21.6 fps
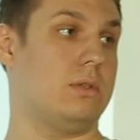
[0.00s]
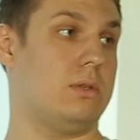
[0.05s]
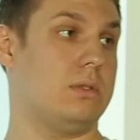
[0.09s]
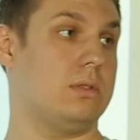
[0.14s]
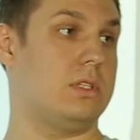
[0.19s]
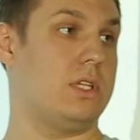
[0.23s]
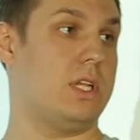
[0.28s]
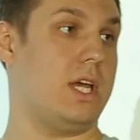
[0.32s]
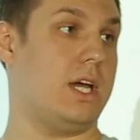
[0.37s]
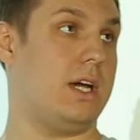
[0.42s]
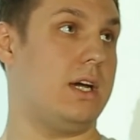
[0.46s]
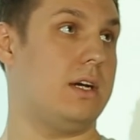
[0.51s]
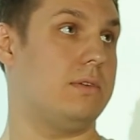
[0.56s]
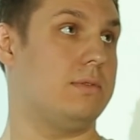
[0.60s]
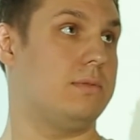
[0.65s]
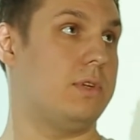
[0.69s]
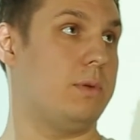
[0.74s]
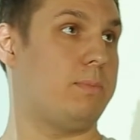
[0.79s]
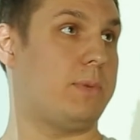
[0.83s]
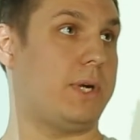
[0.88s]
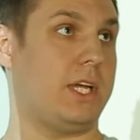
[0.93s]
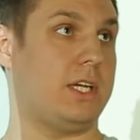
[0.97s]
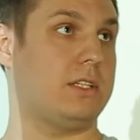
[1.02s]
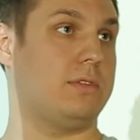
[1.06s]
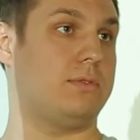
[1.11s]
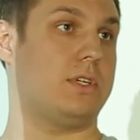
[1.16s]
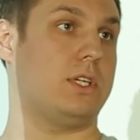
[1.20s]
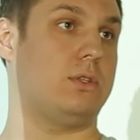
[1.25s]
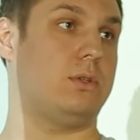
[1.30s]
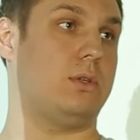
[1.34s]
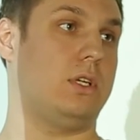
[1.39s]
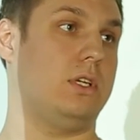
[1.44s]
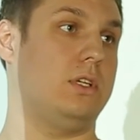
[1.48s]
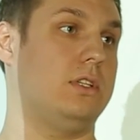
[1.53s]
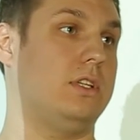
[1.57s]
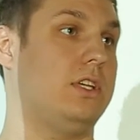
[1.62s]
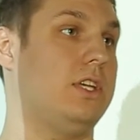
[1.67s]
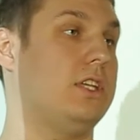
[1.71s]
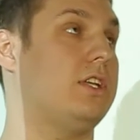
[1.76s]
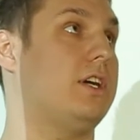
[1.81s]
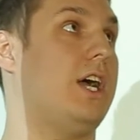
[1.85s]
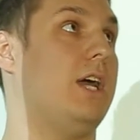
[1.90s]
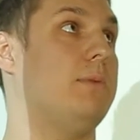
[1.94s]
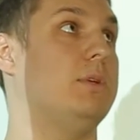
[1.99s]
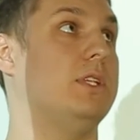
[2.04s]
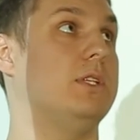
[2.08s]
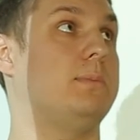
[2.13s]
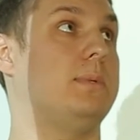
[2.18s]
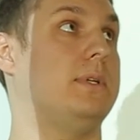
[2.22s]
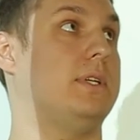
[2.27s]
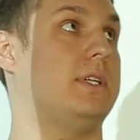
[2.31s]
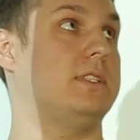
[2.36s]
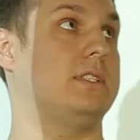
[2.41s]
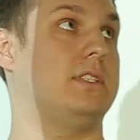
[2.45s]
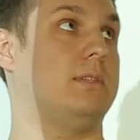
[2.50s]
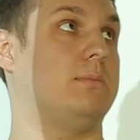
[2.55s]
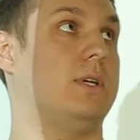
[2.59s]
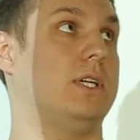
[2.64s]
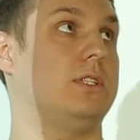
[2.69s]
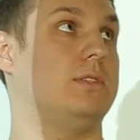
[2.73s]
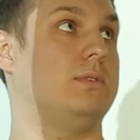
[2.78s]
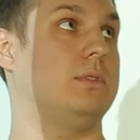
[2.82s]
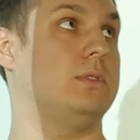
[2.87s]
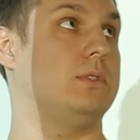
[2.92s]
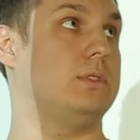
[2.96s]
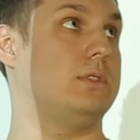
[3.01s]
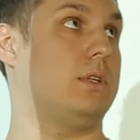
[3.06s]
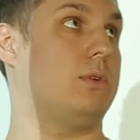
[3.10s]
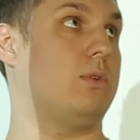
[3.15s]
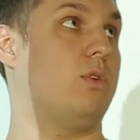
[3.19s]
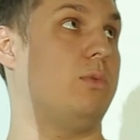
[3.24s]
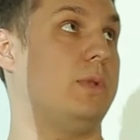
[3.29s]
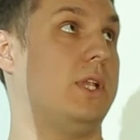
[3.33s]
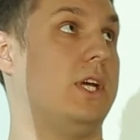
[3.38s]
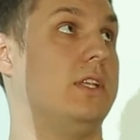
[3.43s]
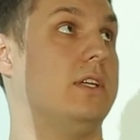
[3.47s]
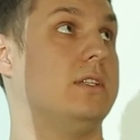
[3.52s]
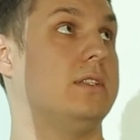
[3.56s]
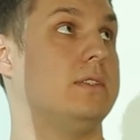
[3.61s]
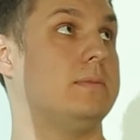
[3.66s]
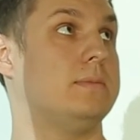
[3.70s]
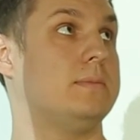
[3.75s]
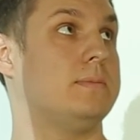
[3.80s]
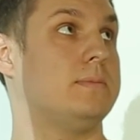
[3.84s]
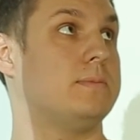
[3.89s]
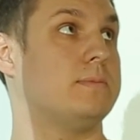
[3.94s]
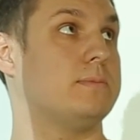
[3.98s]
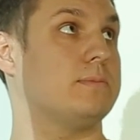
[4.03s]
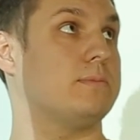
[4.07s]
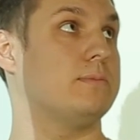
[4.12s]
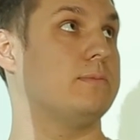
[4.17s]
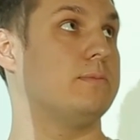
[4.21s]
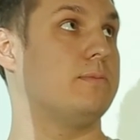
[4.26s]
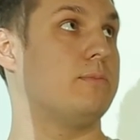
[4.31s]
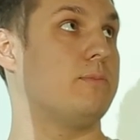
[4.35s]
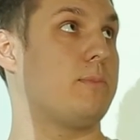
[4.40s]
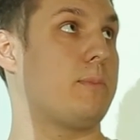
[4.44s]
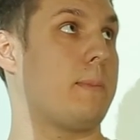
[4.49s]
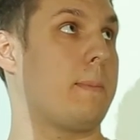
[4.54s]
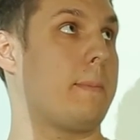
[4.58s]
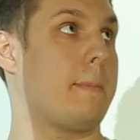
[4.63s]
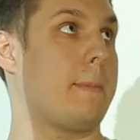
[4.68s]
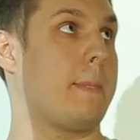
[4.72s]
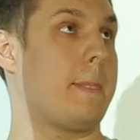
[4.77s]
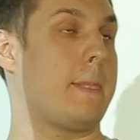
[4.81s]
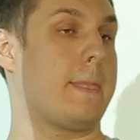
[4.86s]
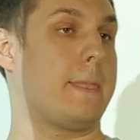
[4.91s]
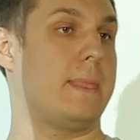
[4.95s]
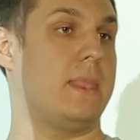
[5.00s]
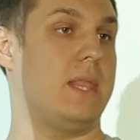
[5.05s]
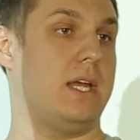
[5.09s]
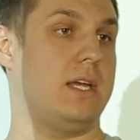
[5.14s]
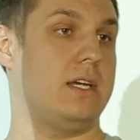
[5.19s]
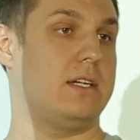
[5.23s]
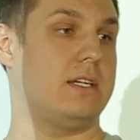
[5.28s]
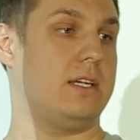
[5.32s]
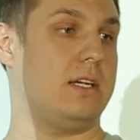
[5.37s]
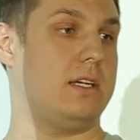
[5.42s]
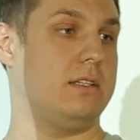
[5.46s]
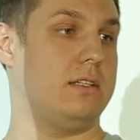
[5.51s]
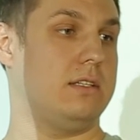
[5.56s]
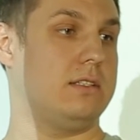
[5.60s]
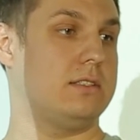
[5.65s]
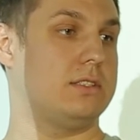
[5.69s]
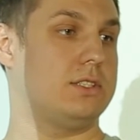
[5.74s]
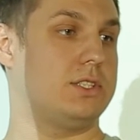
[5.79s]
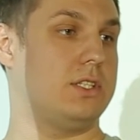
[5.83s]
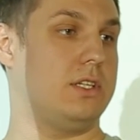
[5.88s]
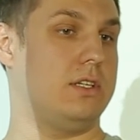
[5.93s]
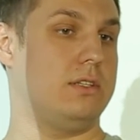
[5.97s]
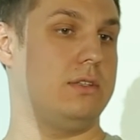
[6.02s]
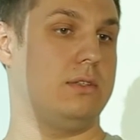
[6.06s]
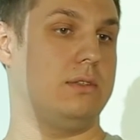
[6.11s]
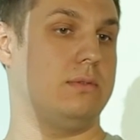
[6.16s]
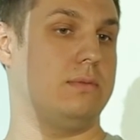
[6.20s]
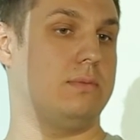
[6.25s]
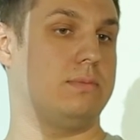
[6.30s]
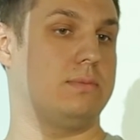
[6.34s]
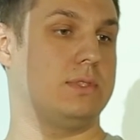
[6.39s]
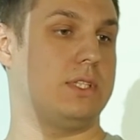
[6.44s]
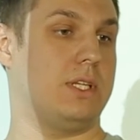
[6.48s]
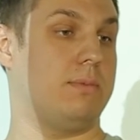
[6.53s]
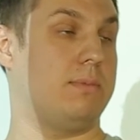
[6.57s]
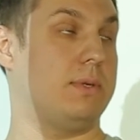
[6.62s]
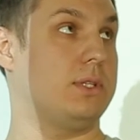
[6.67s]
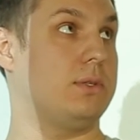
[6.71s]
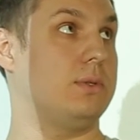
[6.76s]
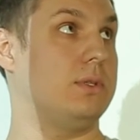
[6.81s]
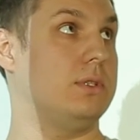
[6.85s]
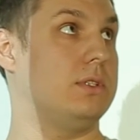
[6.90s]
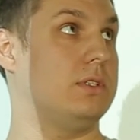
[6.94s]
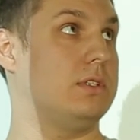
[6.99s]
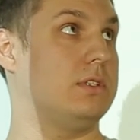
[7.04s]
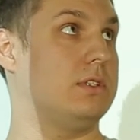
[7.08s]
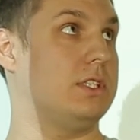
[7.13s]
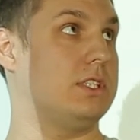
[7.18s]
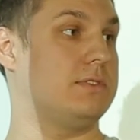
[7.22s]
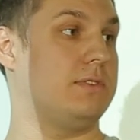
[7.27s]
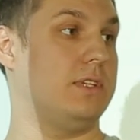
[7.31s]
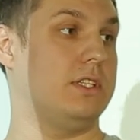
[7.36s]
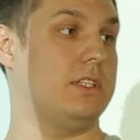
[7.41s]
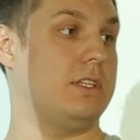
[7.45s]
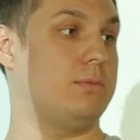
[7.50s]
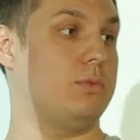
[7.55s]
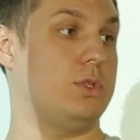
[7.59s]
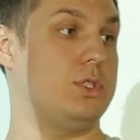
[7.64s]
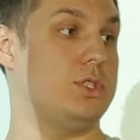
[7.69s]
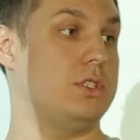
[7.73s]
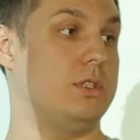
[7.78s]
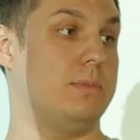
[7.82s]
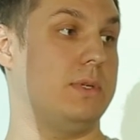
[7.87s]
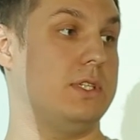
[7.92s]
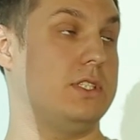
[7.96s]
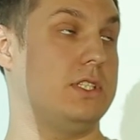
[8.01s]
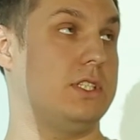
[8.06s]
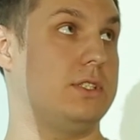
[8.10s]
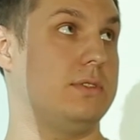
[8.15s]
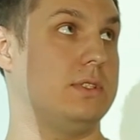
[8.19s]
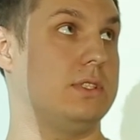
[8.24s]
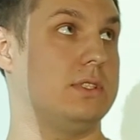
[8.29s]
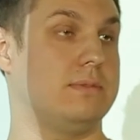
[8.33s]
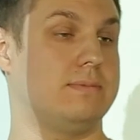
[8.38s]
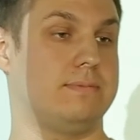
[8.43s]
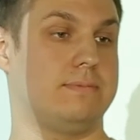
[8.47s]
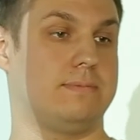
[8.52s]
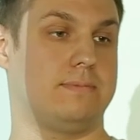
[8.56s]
но для веб-проектов, которые на GitHub, например, разрабатываются, такого плана. Для игры они, к сожалению, слабо подходят. Свен там точно не поддерживается.